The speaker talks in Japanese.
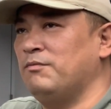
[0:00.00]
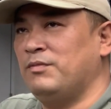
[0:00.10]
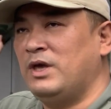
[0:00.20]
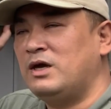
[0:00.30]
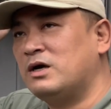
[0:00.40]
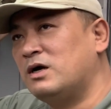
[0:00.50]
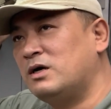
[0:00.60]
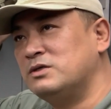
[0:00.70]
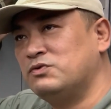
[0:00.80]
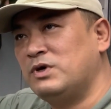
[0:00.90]
メーカー
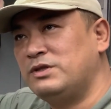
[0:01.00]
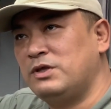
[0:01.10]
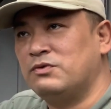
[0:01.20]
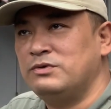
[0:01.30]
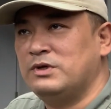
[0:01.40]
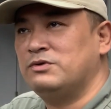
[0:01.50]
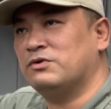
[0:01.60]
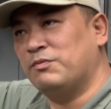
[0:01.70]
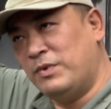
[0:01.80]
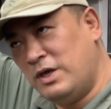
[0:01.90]
がそうやって呼んでる
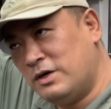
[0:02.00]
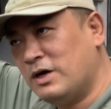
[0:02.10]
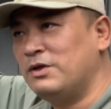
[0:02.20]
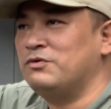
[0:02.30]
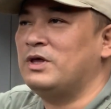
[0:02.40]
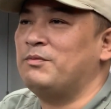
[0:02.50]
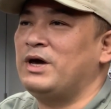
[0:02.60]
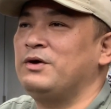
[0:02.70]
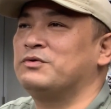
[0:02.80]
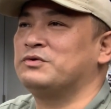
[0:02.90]
のでメーカーの名
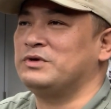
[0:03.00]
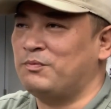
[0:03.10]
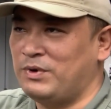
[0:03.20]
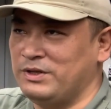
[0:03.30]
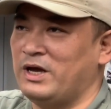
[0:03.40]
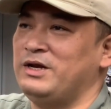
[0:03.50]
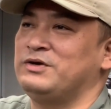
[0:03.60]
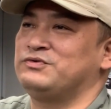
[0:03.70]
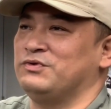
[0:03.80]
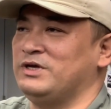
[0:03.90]
前をやっぱり
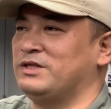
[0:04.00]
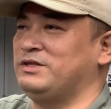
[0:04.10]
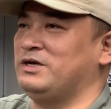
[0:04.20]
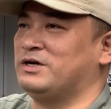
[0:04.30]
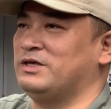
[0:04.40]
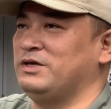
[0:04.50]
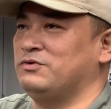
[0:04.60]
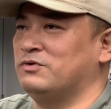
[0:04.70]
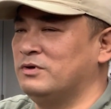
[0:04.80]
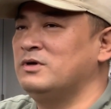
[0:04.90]
ダイレクトにやっていかない
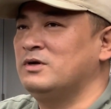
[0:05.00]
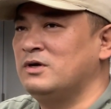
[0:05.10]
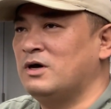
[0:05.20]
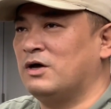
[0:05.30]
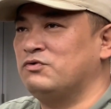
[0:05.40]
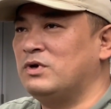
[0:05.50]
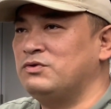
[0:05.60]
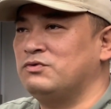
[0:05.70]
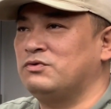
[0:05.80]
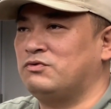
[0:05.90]
と
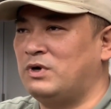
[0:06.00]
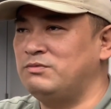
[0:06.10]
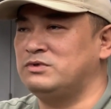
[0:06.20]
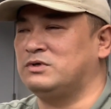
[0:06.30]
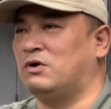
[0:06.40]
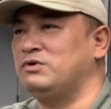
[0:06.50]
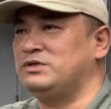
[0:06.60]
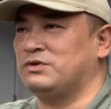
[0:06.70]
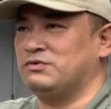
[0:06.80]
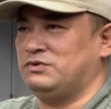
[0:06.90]
後々のトラブルが起
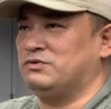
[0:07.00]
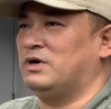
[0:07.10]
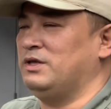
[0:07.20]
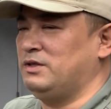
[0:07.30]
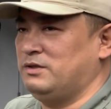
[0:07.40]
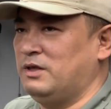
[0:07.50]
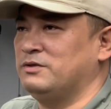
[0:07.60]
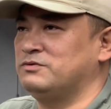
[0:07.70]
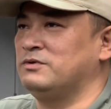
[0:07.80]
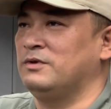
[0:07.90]
きた時とかにね
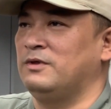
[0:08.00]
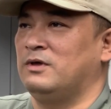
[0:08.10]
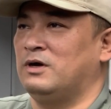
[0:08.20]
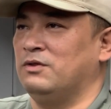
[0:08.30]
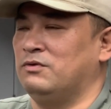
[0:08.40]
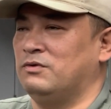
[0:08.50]
あの